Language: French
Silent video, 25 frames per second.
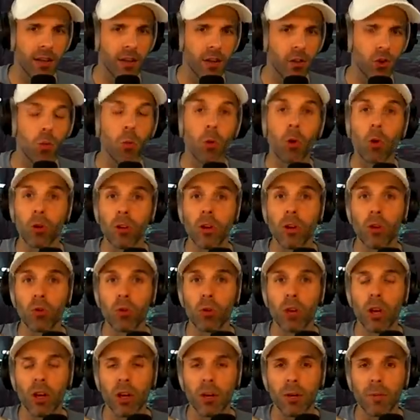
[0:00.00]
De mon côté, en tout
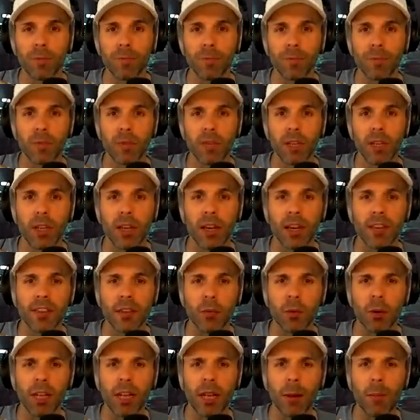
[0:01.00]
cas, et ça
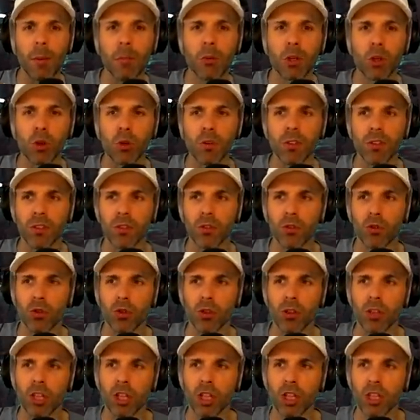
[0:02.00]
doit être la même chose du
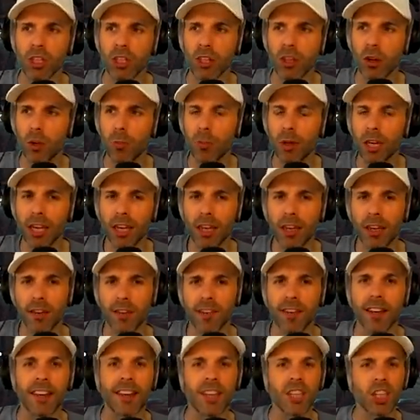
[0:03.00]
côté de chez euh, Mary.
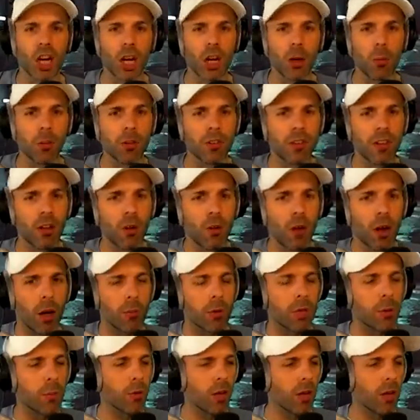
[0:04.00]
Ça a déjà commencé, il aura un petit peu